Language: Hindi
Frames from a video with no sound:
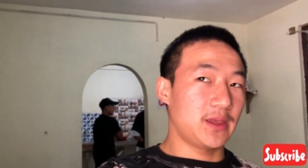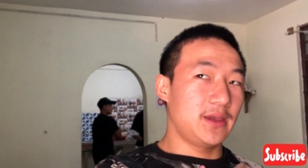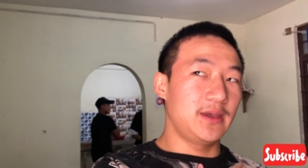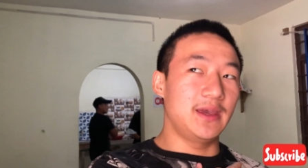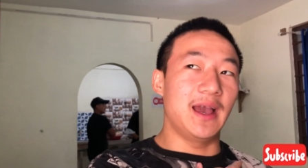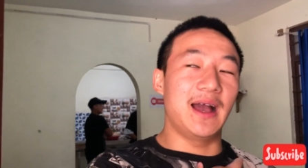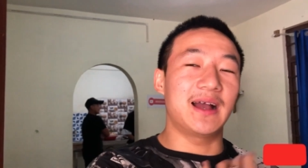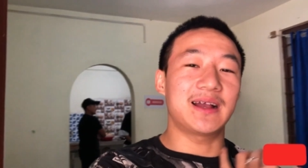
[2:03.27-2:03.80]

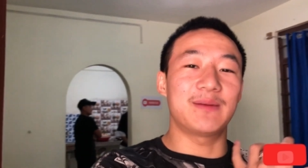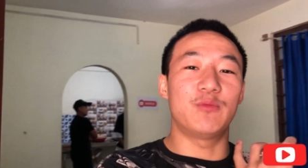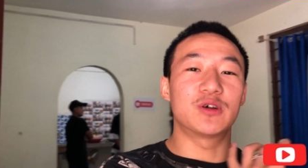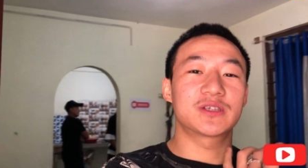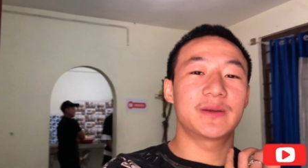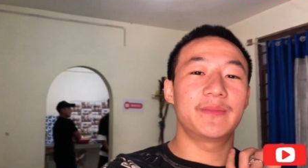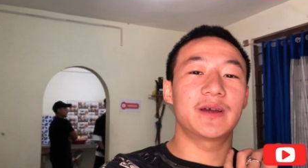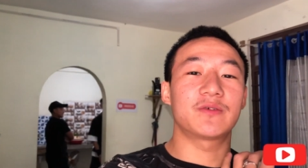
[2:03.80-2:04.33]
यहाँ का
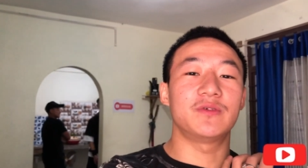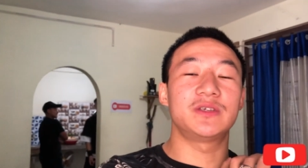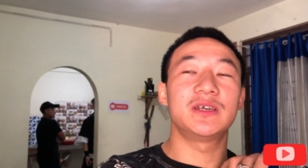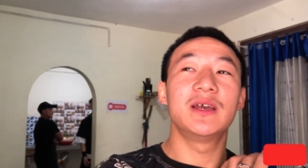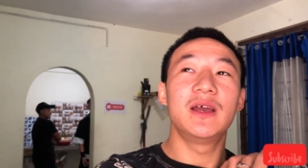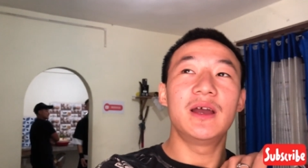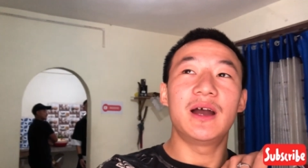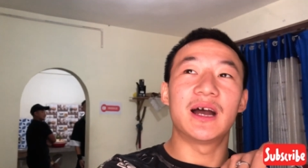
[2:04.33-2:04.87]
मौसम ना कुछ
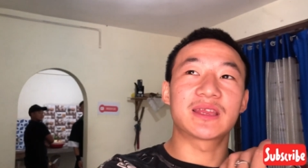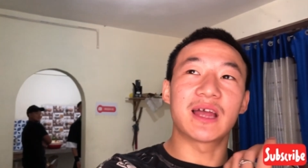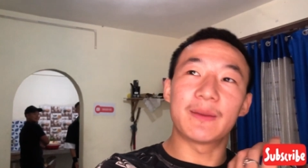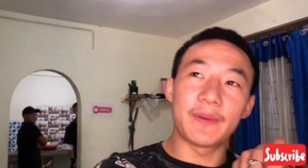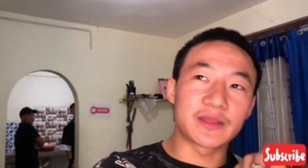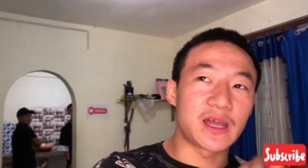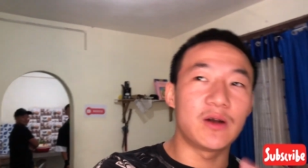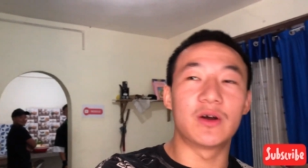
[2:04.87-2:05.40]
अता
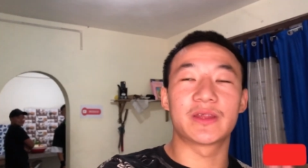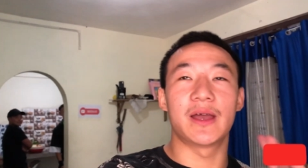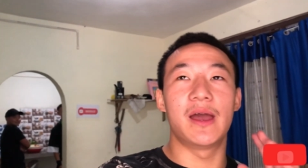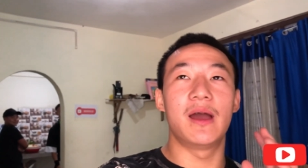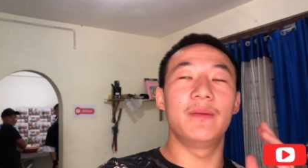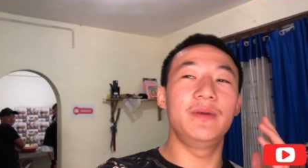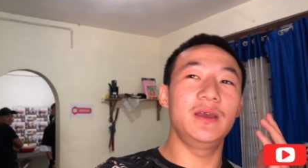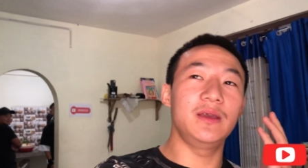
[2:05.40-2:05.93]
पता होता है
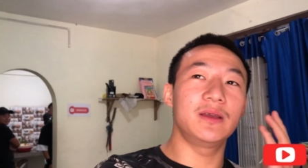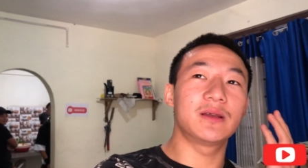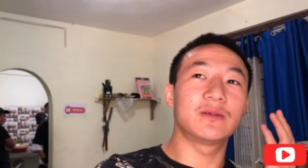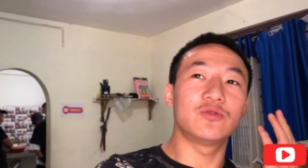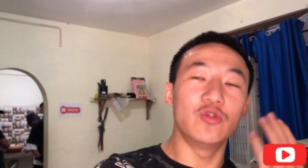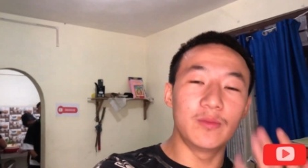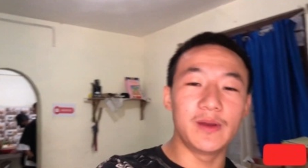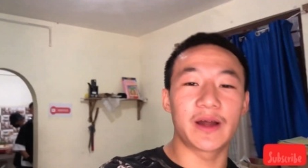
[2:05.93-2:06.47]
अभी
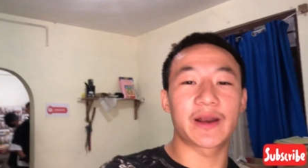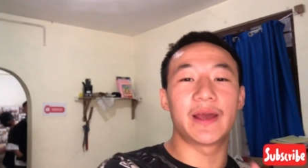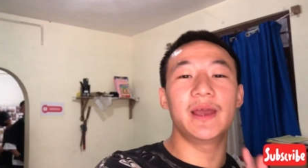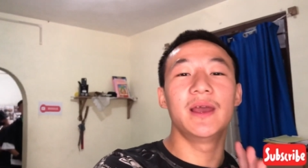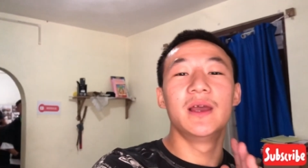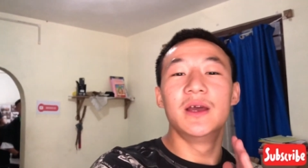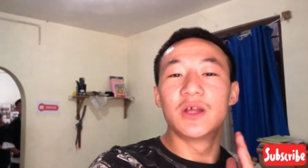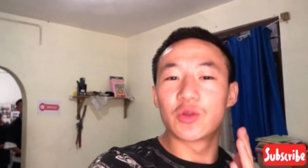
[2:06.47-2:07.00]
धूप लग रहा है
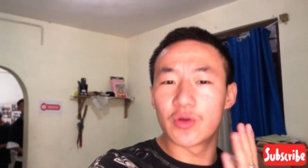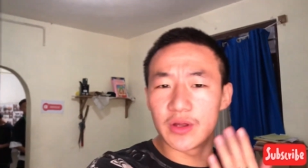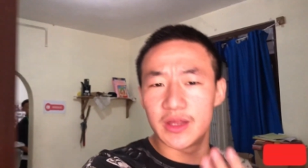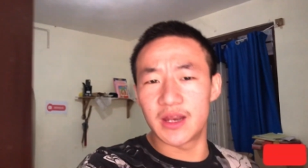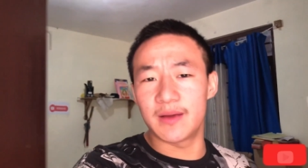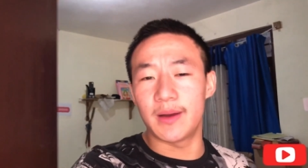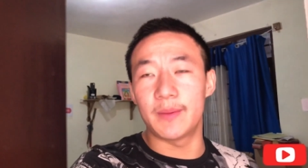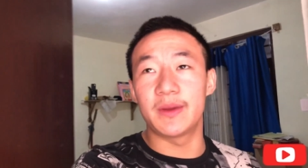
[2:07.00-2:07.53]
थोड़ी देर
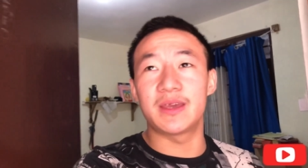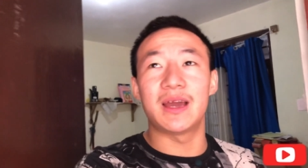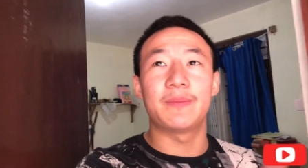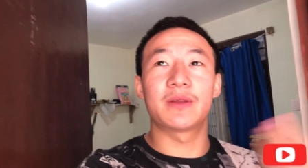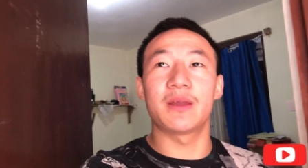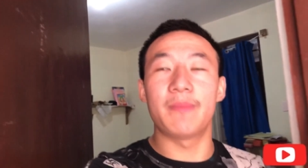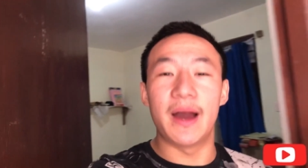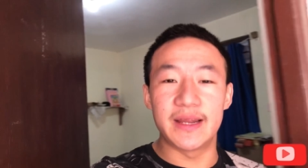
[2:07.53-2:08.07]
के बाद में क्या
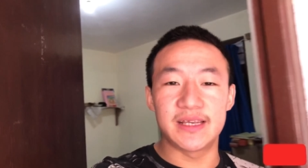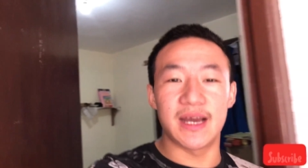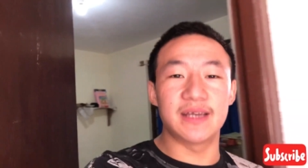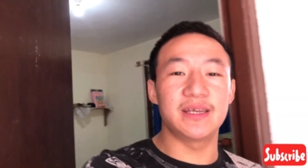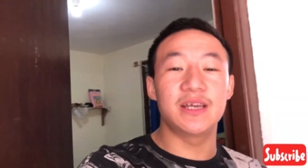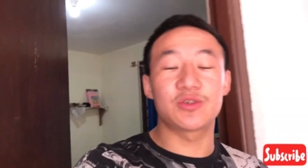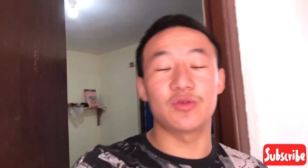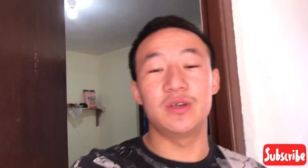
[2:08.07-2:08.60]
पता बारिश आ
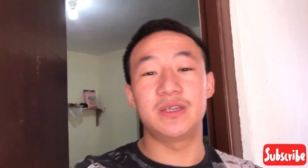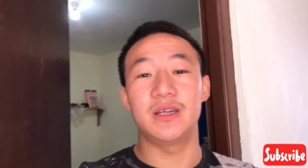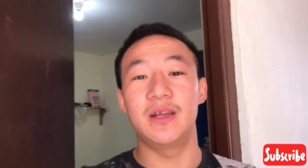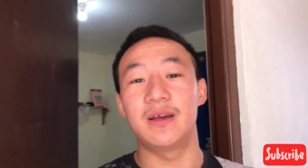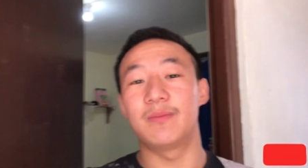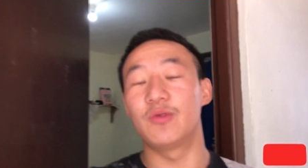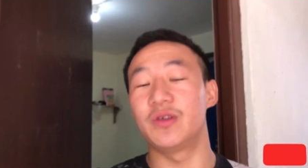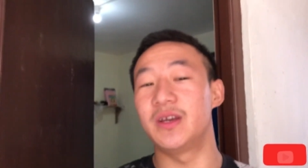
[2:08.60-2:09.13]
जाए सो इसीलिए
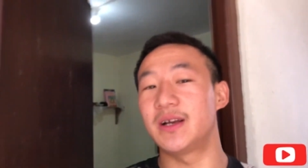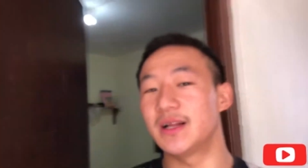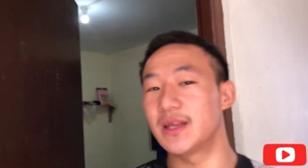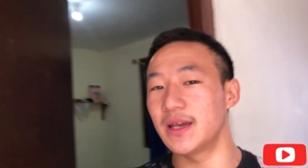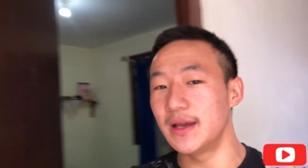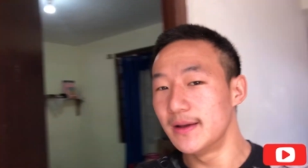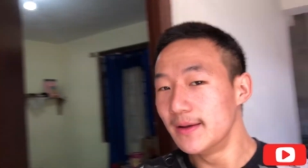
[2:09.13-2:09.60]
हम लोग निकलते